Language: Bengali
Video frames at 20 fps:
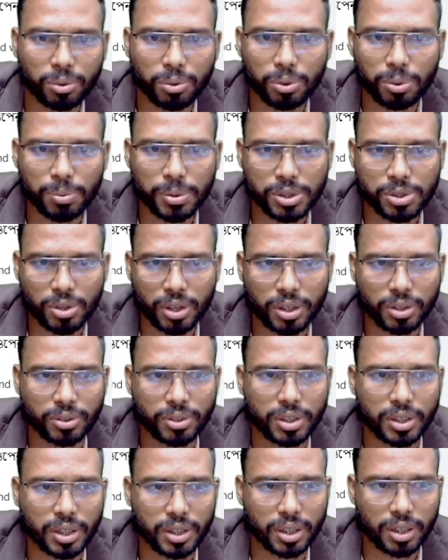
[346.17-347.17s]
গ্রুপে জয়েন করে
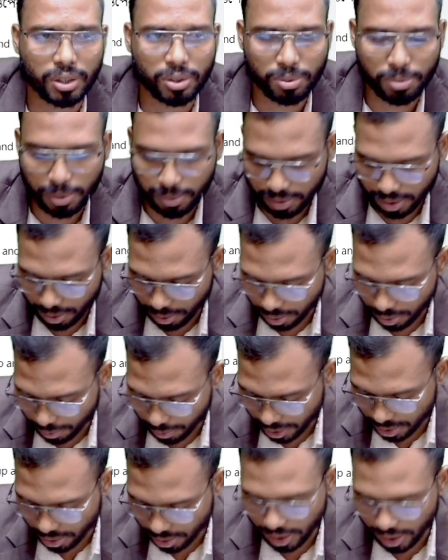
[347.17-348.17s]
না থাকলে তুমি আমাদের গ্রুপে
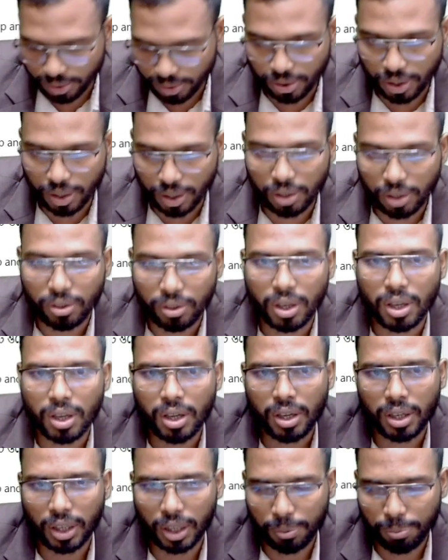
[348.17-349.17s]
জয়েন করে নাও
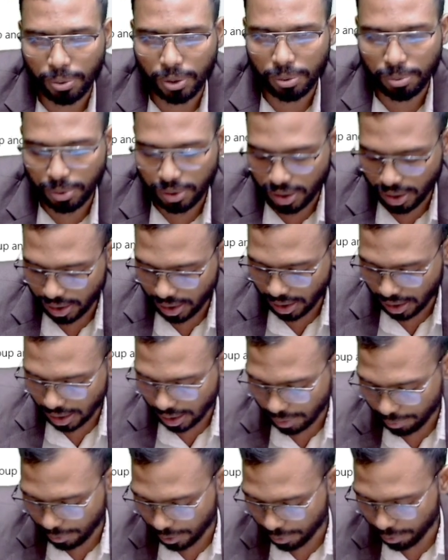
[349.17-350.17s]
এর পরবর্তী তিন
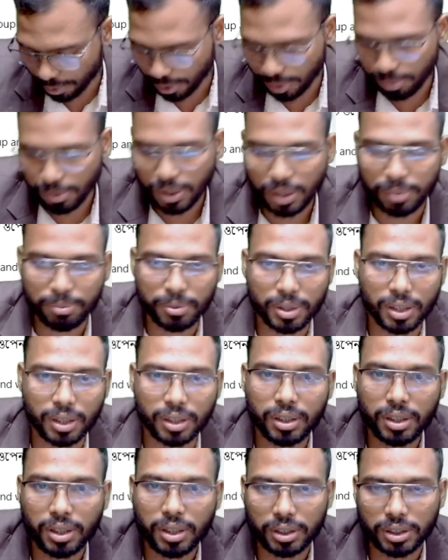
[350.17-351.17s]
নম্বর পর্বে আমরা
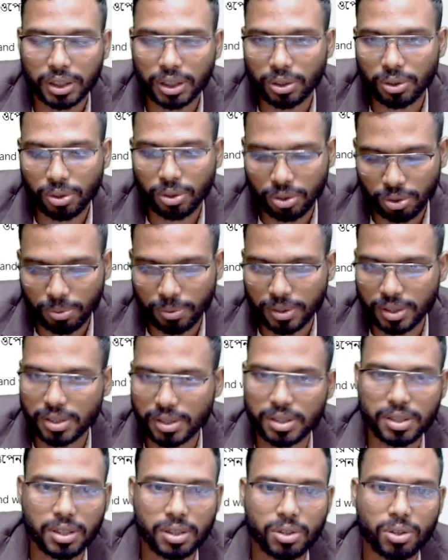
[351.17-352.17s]
শিক্ষণ তোমাদের
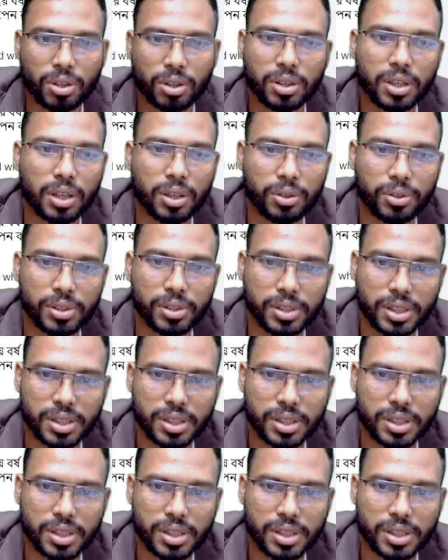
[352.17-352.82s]
যে অধ্যায় রয়েছে